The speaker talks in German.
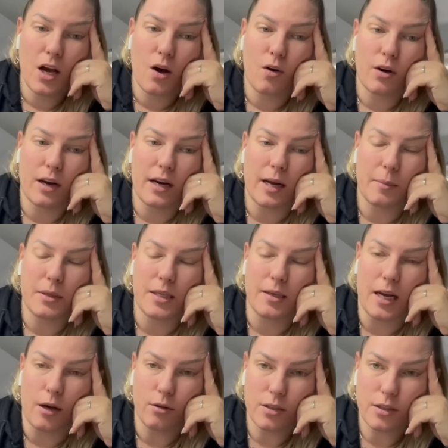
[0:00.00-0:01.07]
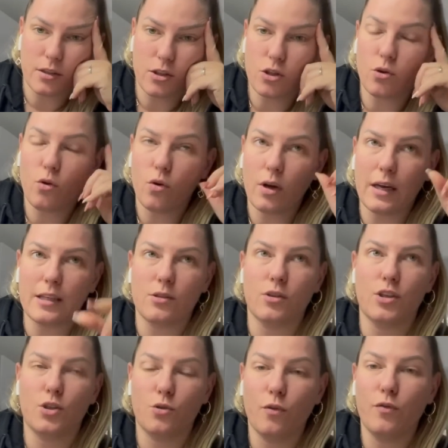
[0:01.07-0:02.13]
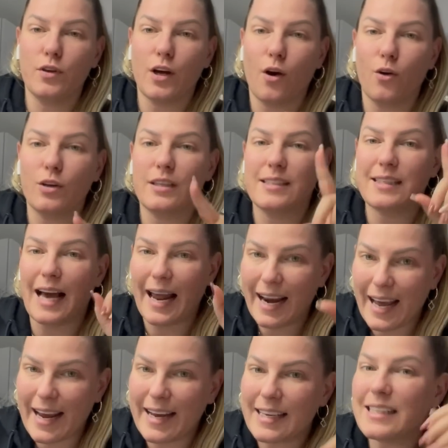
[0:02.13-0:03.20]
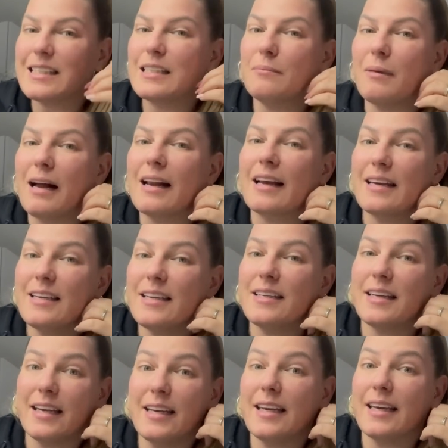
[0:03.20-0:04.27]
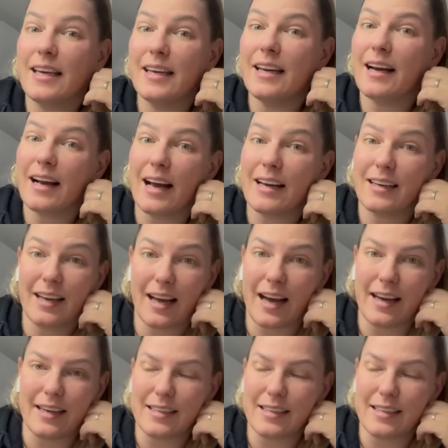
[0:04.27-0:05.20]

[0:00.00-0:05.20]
Und dann habe ich ihn ausgezogen. Also ich durfte auch das allererste Mal richtig in den Kindergarten rein.